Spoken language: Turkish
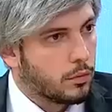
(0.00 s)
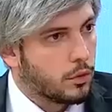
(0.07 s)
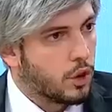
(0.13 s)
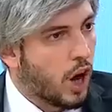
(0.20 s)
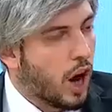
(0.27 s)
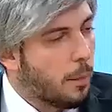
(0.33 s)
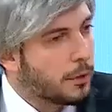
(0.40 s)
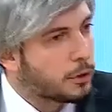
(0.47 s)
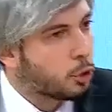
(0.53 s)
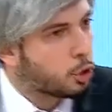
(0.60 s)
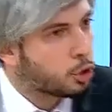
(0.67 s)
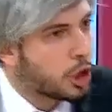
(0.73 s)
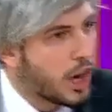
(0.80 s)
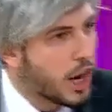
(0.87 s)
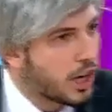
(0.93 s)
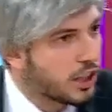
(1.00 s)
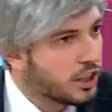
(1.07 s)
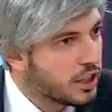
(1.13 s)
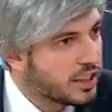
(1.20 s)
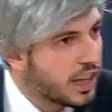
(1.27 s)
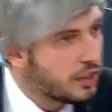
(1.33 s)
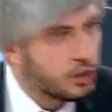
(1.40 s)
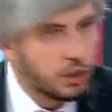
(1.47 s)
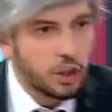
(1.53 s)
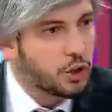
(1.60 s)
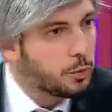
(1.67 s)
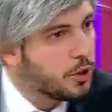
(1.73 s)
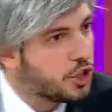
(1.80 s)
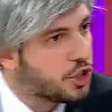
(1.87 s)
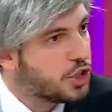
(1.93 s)
Ya bir sussana kadın sen hiç
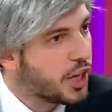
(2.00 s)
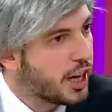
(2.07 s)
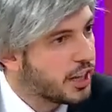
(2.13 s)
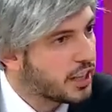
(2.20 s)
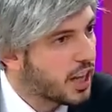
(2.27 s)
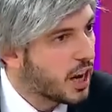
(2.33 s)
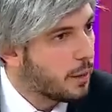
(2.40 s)
mi yayından